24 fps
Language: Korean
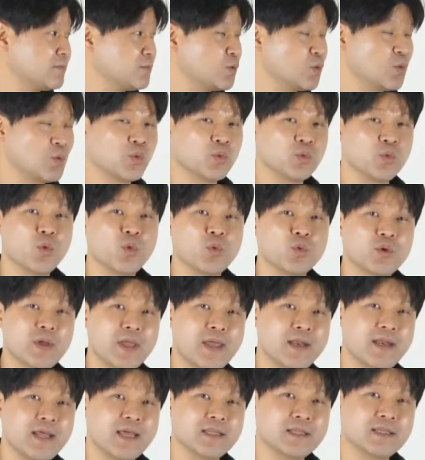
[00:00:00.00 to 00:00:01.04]
요, 요
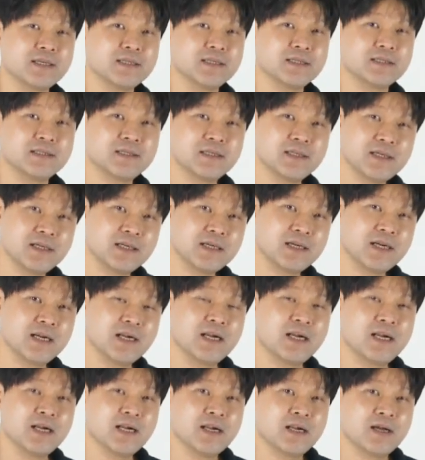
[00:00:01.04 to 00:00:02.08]
얘네들을
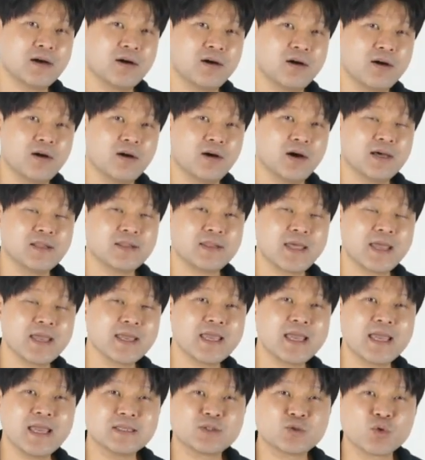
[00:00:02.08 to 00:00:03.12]
어, 한
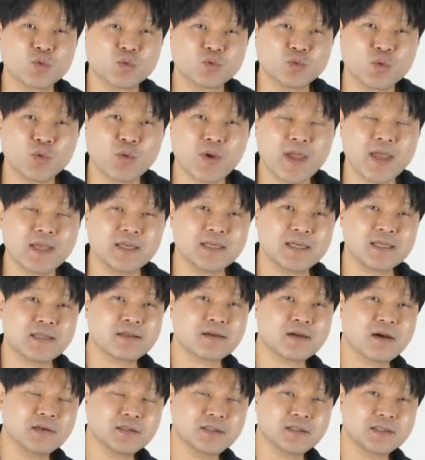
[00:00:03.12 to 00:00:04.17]
3개 정도의 이
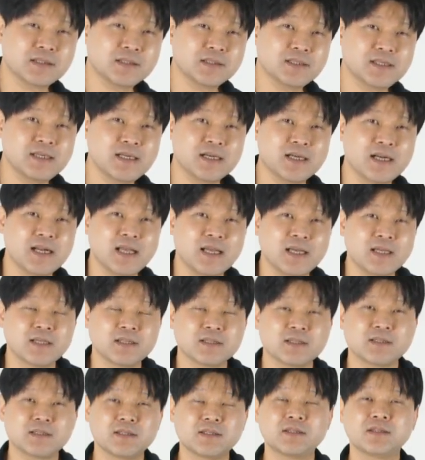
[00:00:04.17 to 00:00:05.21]
스커트를
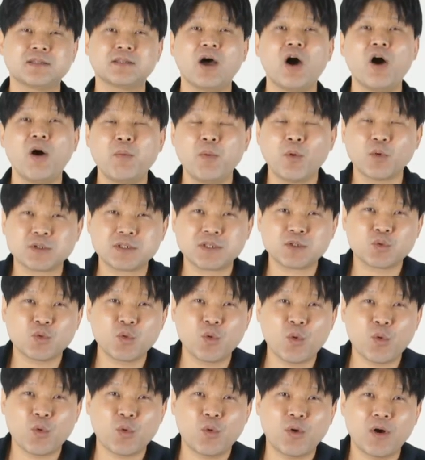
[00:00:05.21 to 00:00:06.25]

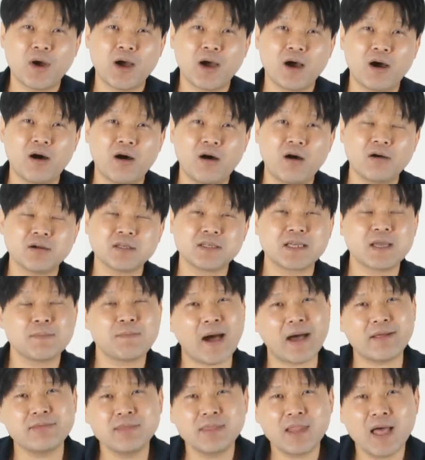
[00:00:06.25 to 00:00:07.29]
떠보시고 어, 이게
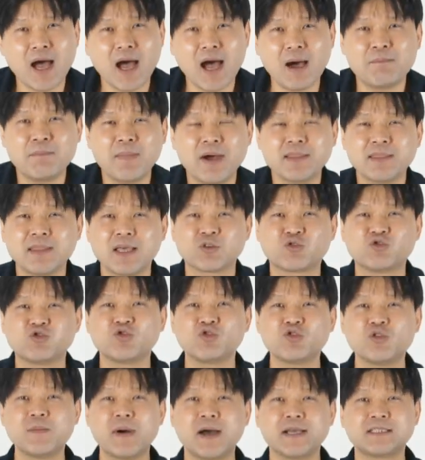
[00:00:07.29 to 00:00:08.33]
맞나 안 맞나
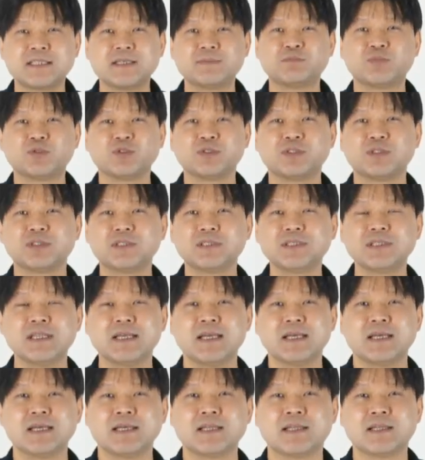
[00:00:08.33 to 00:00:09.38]
궁금하신
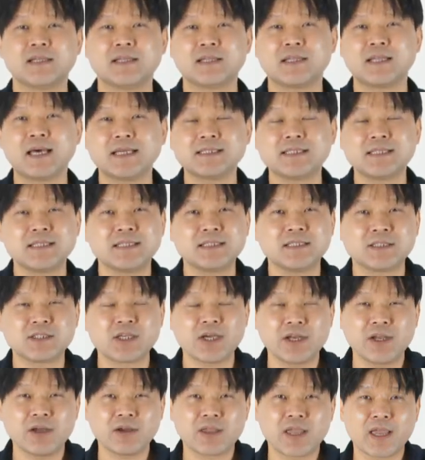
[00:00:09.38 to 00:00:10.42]
분들은 사진을
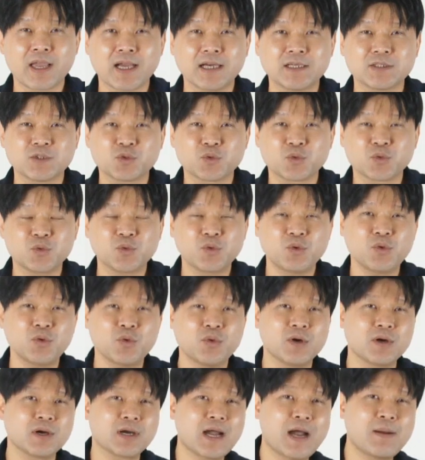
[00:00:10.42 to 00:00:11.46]

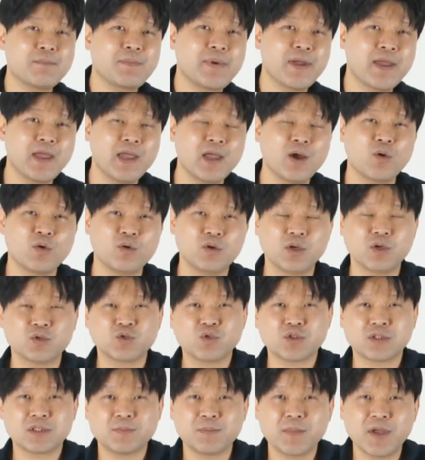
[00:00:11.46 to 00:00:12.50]
촬영해가지고 카페에
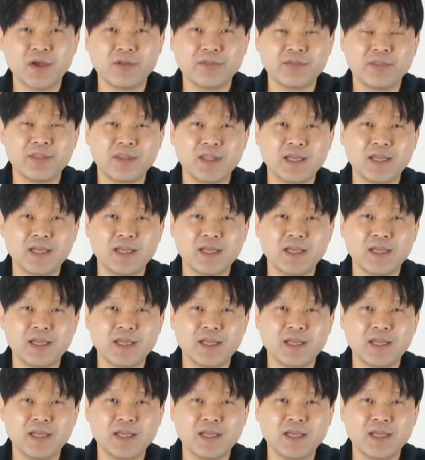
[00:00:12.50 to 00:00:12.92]
올려주시면